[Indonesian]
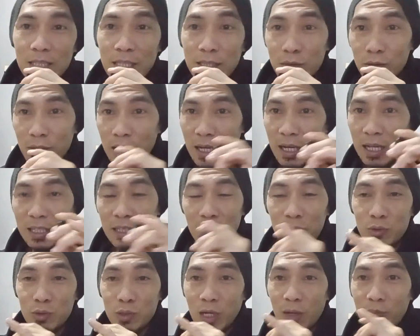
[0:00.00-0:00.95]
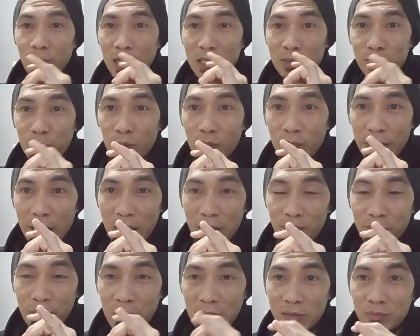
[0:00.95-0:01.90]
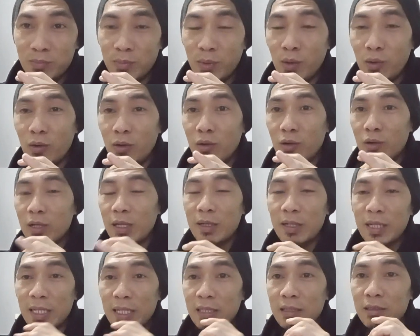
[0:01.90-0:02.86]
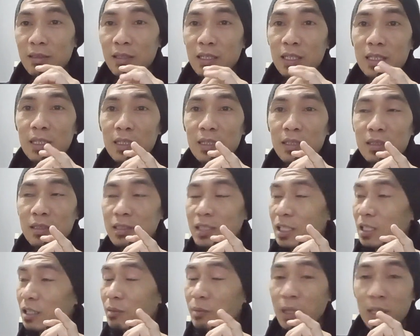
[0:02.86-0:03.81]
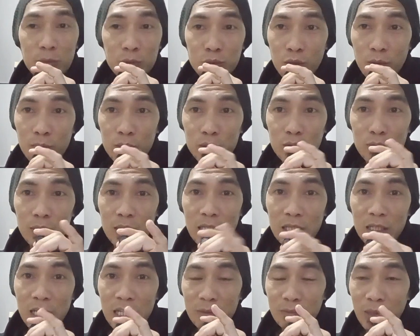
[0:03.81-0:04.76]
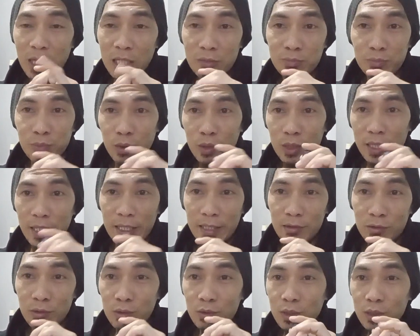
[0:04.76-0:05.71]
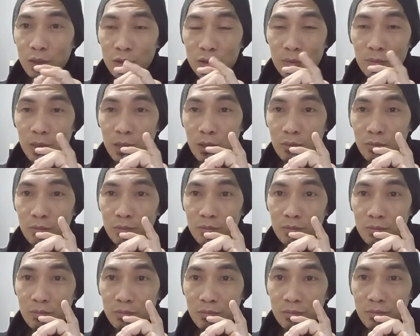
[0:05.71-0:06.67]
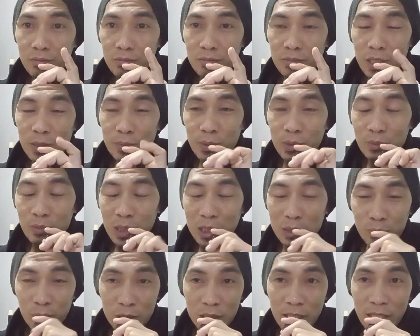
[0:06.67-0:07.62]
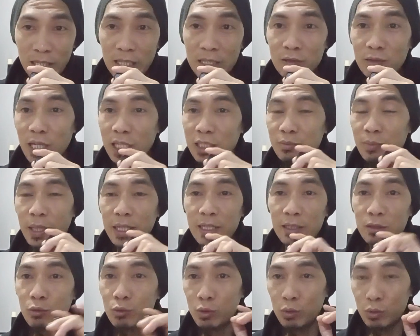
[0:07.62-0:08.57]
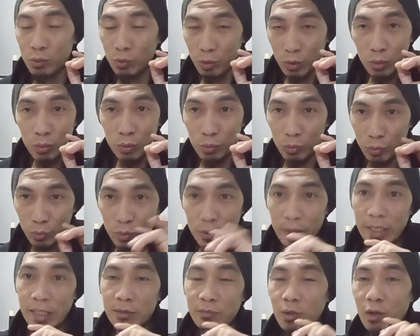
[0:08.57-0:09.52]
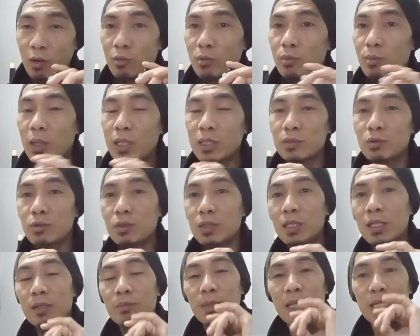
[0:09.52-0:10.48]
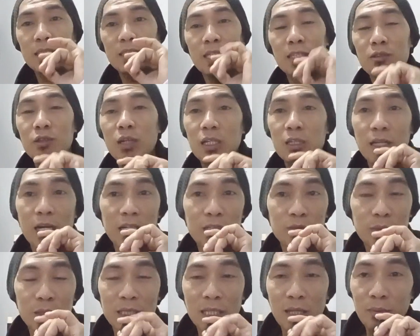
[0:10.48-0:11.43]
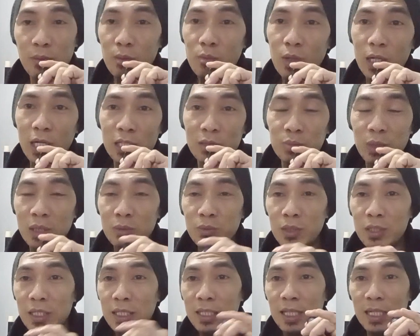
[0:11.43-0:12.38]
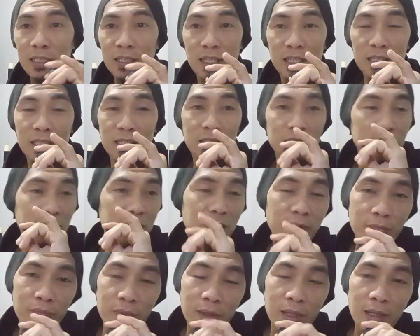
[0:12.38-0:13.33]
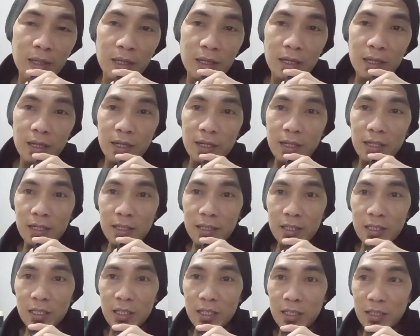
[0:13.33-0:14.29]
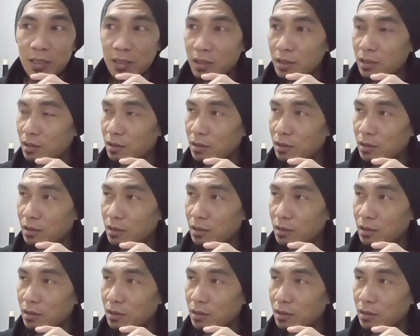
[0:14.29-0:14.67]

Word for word: dan juga ada juga paspor e paspor karena kan eh, saya kemarin mau coba untuk bikin e paspor ya kan dulu itu sebelum paspor saya kan udah expired dulu dulu ya kan mau masuk ke Malaysia itu kan udah expired saya mau buat paspor ternyata di eh,